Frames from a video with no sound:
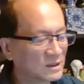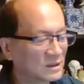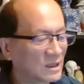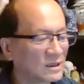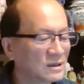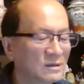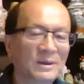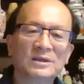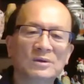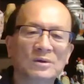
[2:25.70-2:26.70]
还是它是一
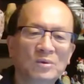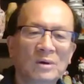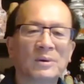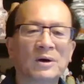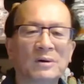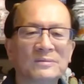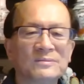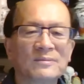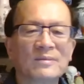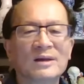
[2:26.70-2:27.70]
般月报，
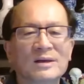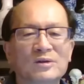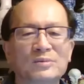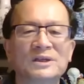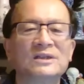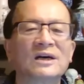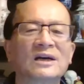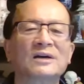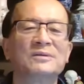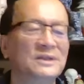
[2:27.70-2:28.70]
就平常
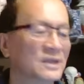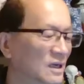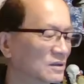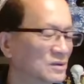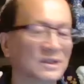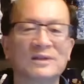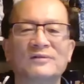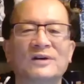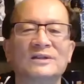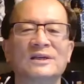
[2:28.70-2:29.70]
开会讲的这些
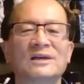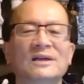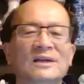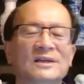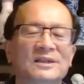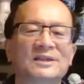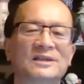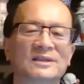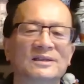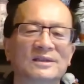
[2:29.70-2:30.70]
方向，这
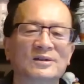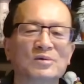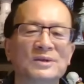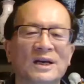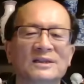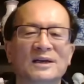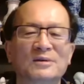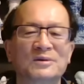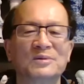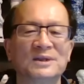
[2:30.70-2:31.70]
些是重点
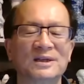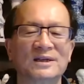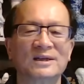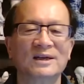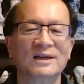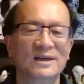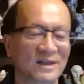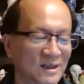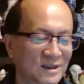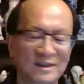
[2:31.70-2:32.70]
监控对象。
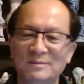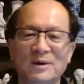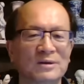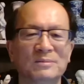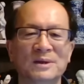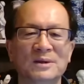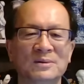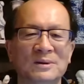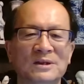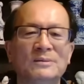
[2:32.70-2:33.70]
日报里没
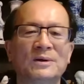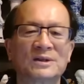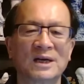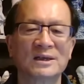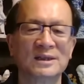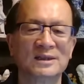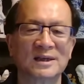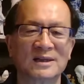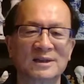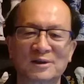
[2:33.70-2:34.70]
有，日报啥意
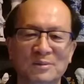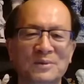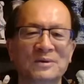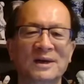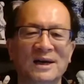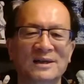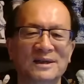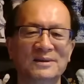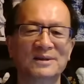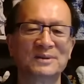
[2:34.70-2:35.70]
思啊？你什么不用干了？
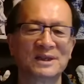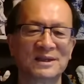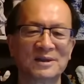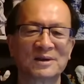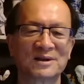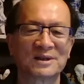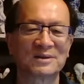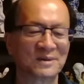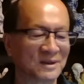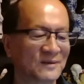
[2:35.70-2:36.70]
那那不整天就搞这
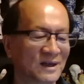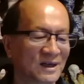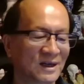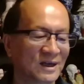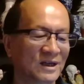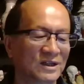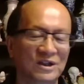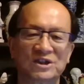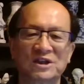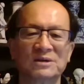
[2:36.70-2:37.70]
东西吗？
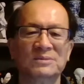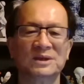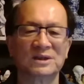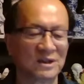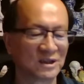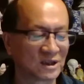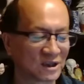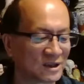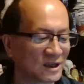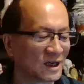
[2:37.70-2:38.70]
这证明
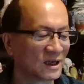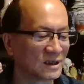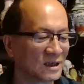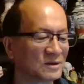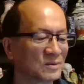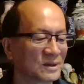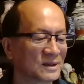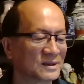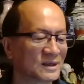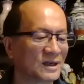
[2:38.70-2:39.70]
事态严重了
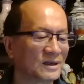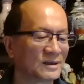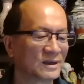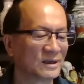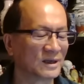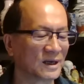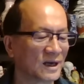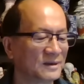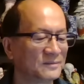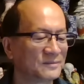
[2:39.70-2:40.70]
啊！你
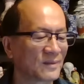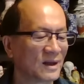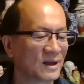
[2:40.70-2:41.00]
看，